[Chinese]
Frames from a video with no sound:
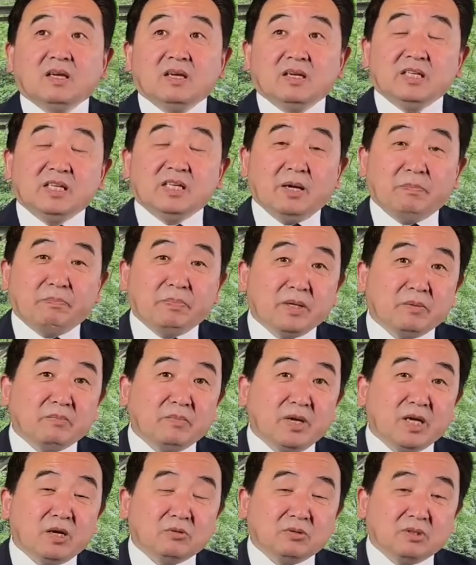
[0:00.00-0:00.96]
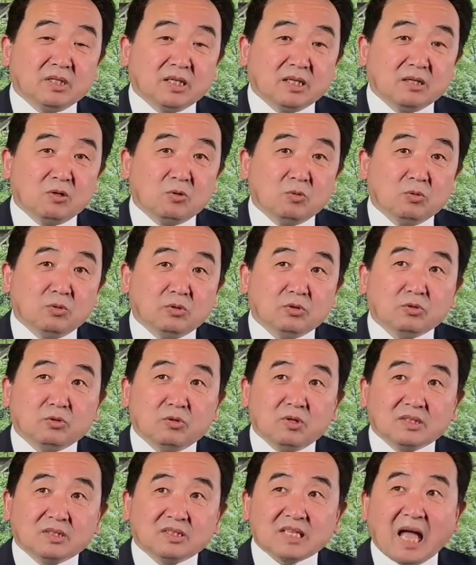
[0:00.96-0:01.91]
也并没有能够
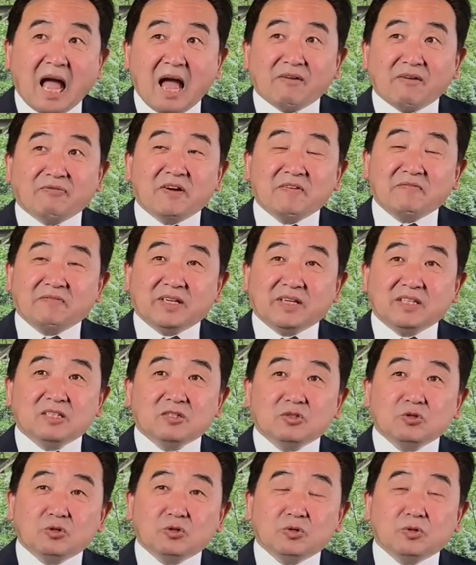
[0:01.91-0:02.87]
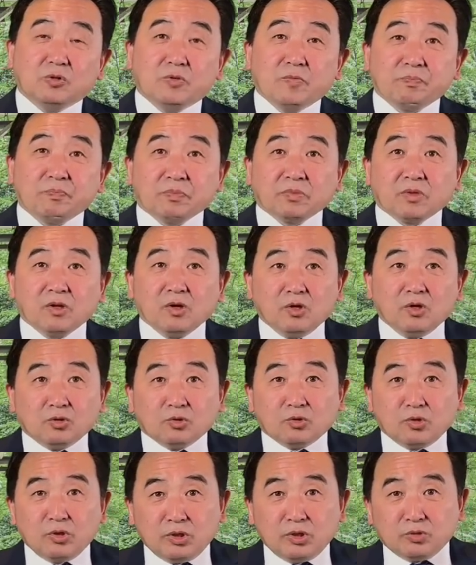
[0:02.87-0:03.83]
说大范围的去
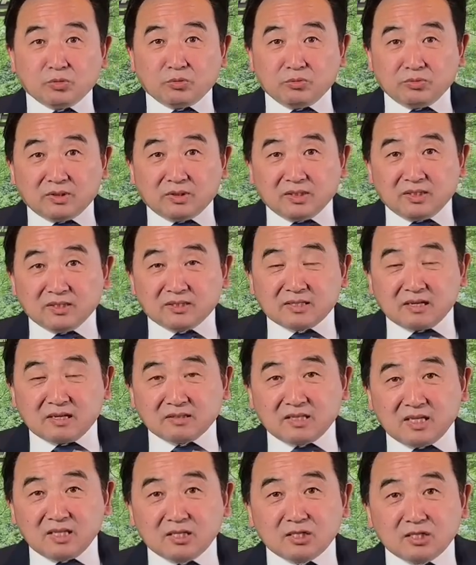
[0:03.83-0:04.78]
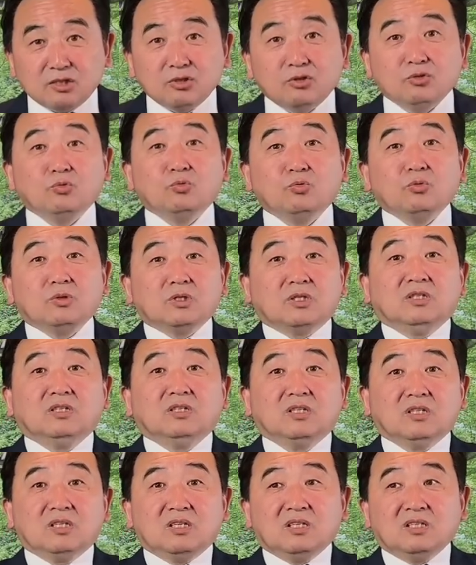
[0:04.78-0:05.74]
推崇德桑蒂斯如
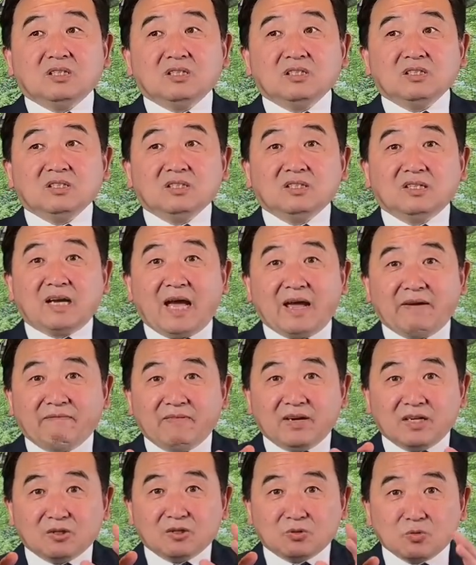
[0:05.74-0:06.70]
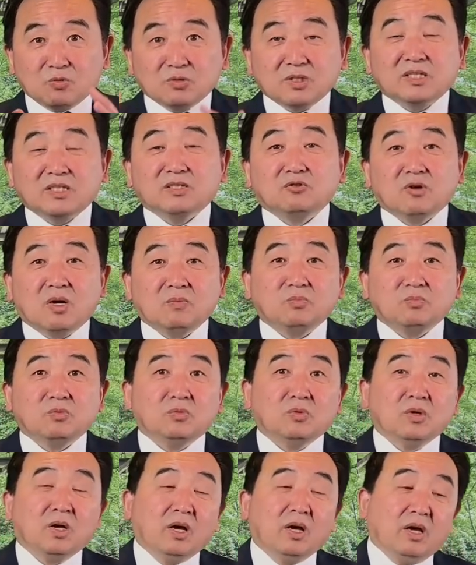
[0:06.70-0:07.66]
何来为了攻击川普，
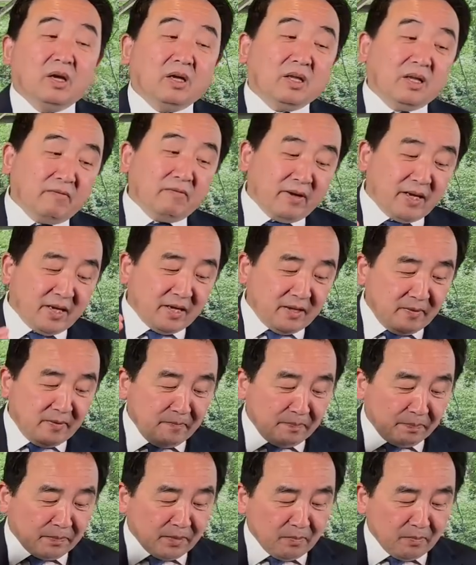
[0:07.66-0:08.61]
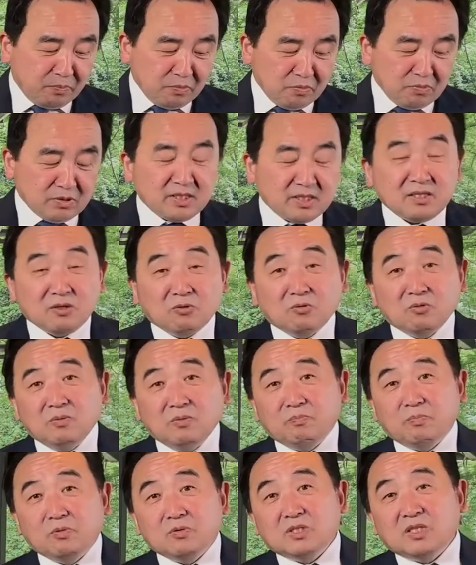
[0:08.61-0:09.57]
因为不喜不
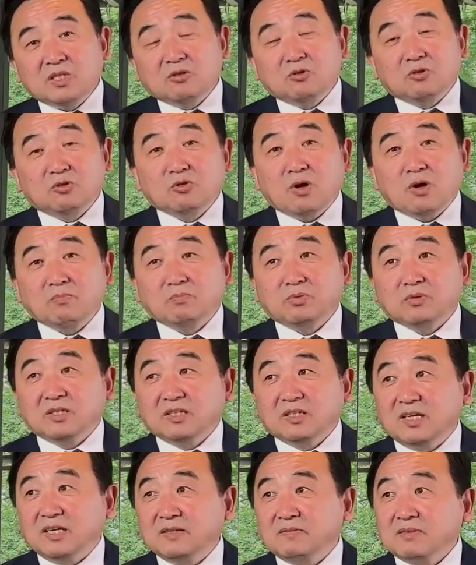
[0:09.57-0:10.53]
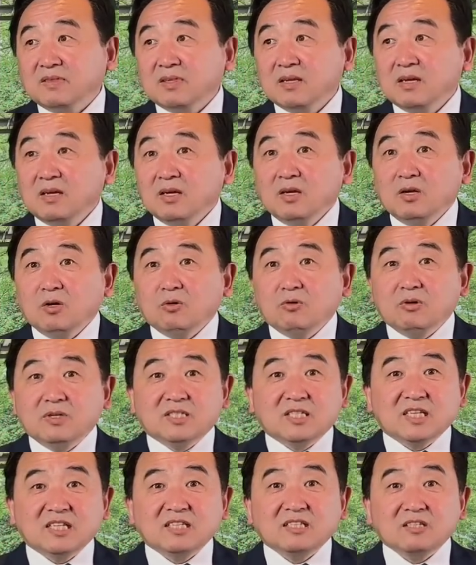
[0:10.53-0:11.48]
不喜欢川普的人会
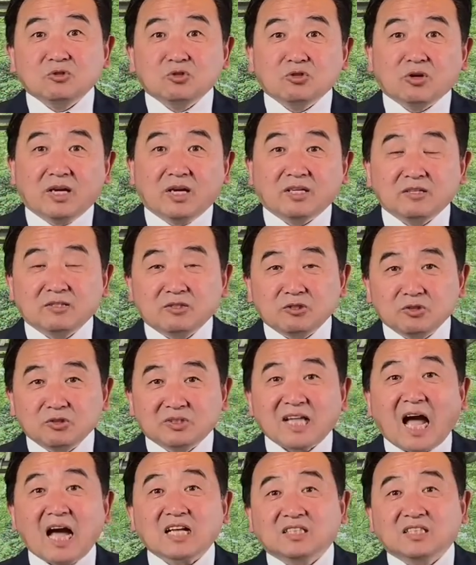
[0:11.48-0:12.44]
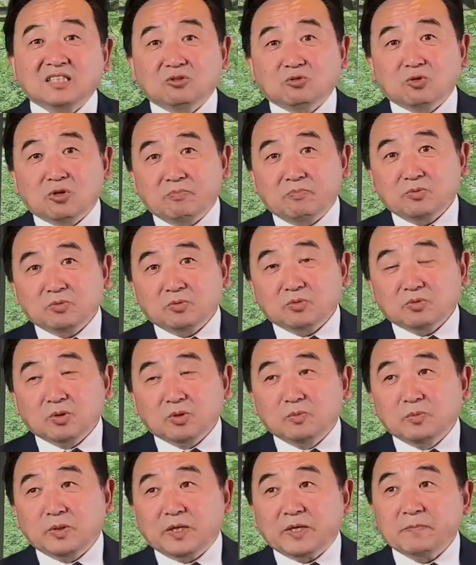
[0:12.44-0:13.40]
竭尽全力去打击川普，对
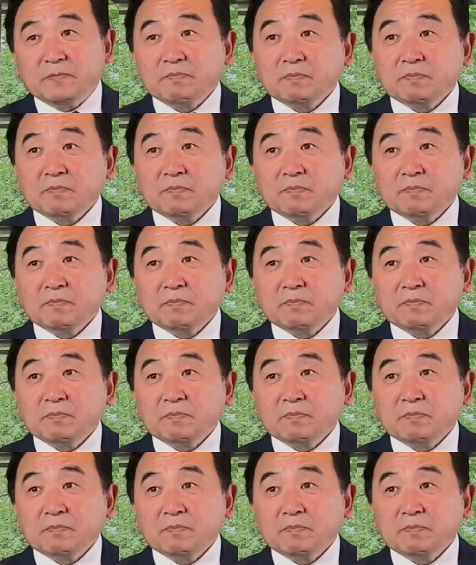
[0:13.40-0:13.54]
不对？